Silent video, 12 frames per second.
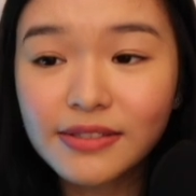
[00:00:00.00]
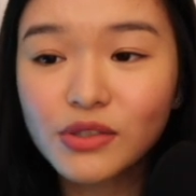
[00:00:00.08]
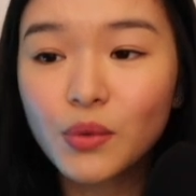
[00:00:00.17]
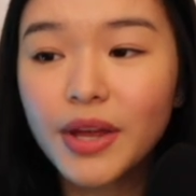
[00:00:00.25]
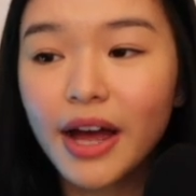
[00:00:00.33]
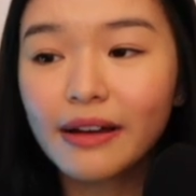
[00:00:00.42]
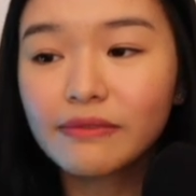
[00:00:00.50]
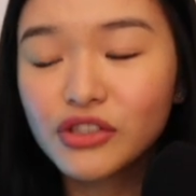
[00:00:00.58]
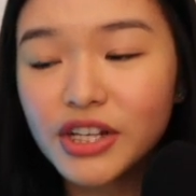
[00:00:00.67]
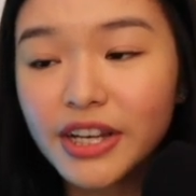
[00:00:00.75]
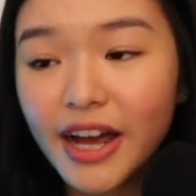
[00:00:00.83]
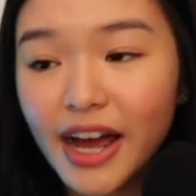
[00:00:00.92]
So we have
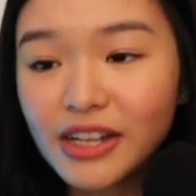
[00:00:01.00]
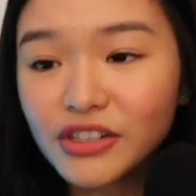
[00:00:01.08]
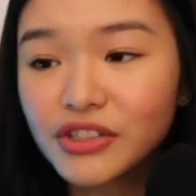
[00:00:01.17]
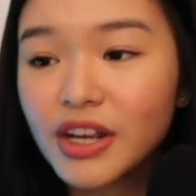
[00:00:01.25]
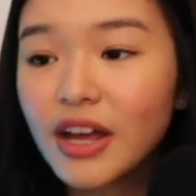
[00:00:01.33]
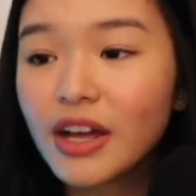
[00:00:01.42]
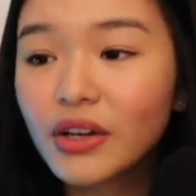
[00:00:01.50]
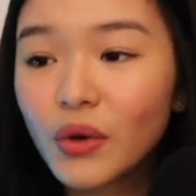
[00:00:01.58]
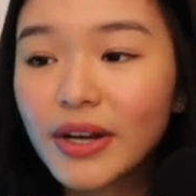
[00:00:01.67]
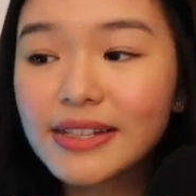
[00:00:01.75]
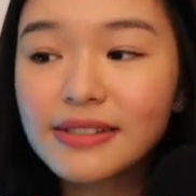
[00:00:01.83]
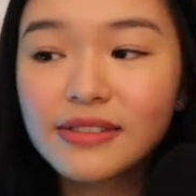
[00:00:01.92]
GCash,
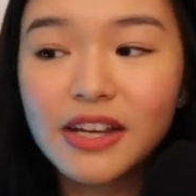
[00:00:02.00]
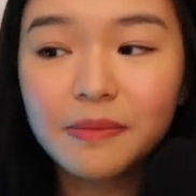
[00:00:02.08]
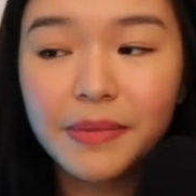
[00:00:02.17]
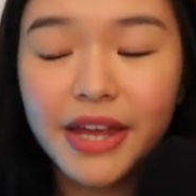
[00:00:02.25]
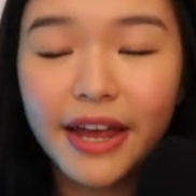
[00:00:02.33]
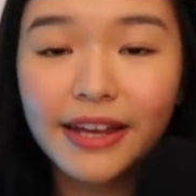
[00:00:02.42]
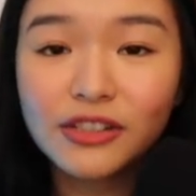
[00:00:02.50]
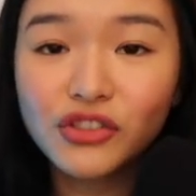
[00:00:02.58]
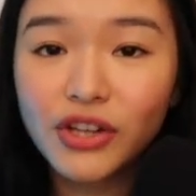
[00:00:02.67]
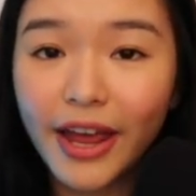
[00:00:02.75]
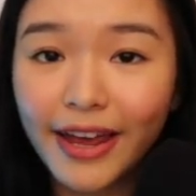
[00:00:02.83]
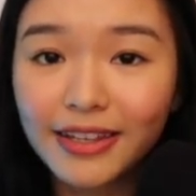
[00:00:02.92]
Coins.ph
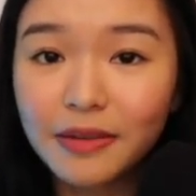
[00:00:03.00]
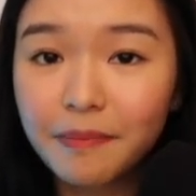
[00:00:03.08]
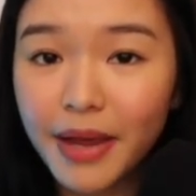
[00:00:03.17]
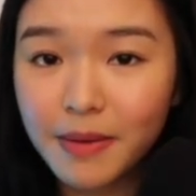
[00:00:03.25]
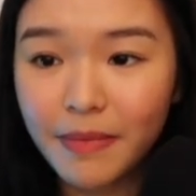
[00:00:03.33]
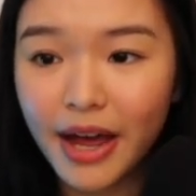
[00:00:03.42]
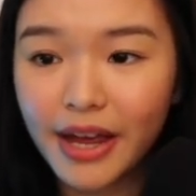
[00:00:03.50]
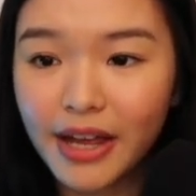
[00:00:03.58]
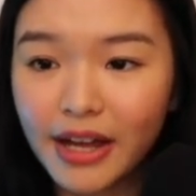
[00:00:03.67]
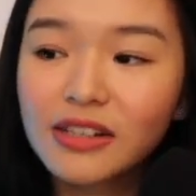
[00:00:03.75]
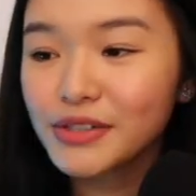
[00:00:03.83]
and Paymaya.